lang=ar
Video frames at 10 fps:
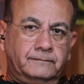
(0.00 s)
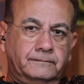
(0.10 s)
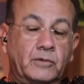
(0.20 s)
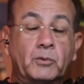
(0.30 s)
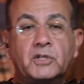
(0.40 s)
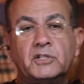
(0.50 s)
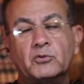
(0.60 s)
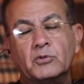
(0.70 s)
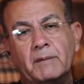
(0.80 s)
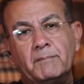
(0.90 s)
ما ممكن
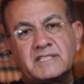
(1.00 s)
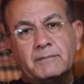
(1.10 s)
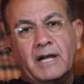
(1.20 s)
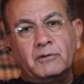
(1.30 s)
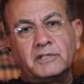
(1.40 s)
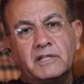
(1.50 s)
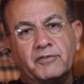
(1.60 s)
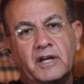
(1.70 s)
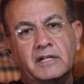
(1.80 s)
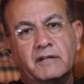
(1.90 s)
يكون كان بس بيحاول
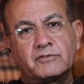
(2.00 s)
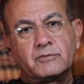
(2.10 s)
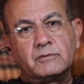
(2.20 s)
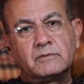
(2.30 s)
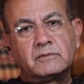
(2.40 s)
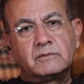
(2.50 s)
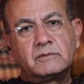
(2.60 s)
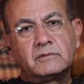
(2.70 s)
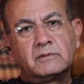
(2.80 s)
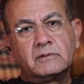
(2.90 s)
يدافع عن نفسه
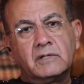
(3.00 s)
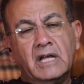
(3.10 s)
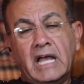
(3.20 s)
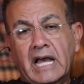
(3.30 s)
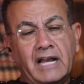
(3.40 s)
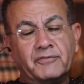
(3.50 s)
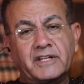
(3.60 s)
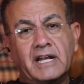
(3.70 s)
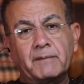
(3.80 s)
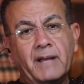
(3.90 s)
على
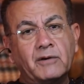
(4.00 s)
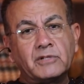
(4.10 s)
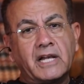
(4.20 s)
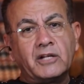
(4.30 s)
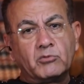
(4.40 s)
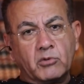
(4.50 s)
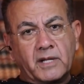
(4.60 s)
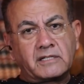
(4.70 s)
فكره انا بحاول الاقي له مبرر